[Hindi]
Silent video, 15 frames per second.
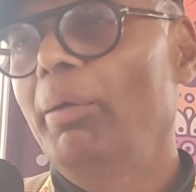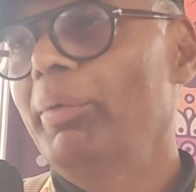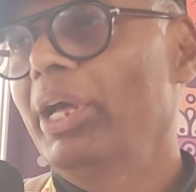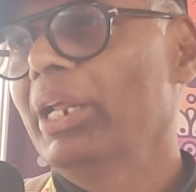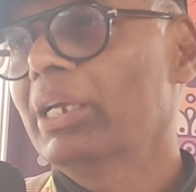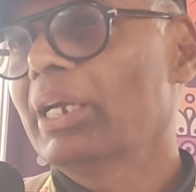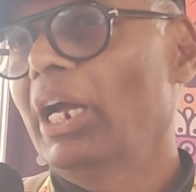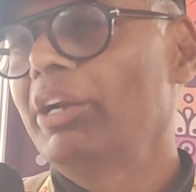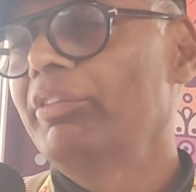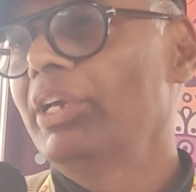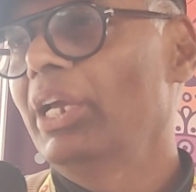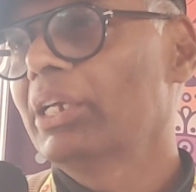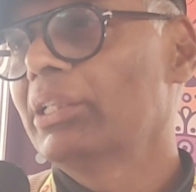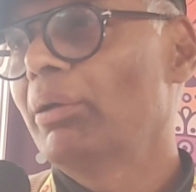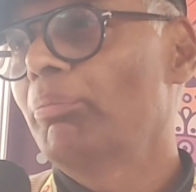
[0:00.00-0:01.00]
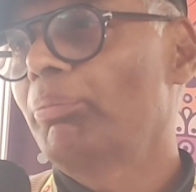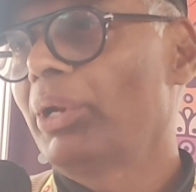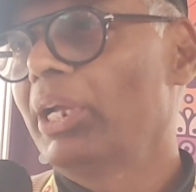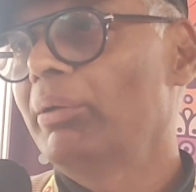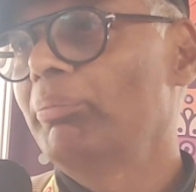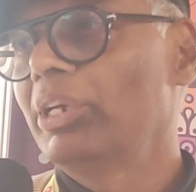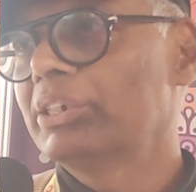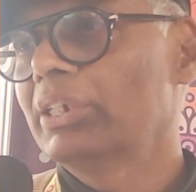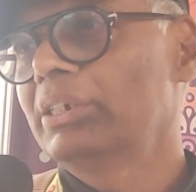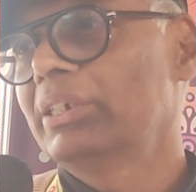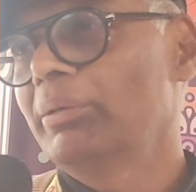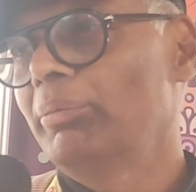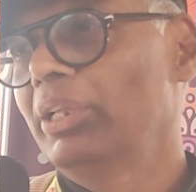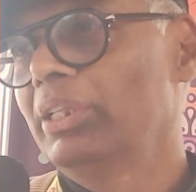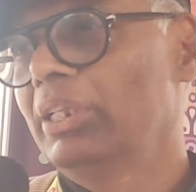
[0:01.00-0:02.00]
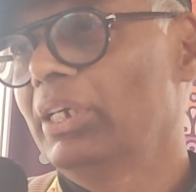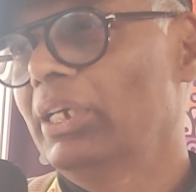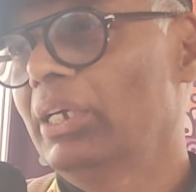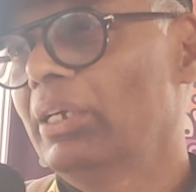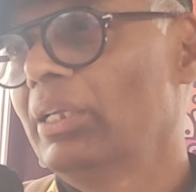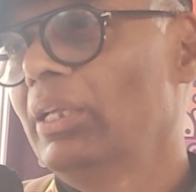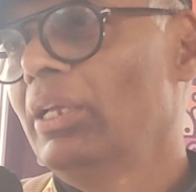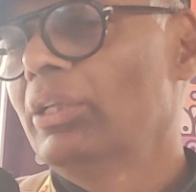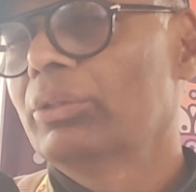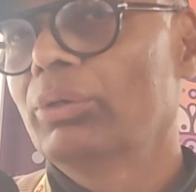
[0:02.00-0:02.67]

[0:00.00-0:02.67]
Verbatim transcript: हमारी खांडवी एकदम प्लेन बेसन से बनती है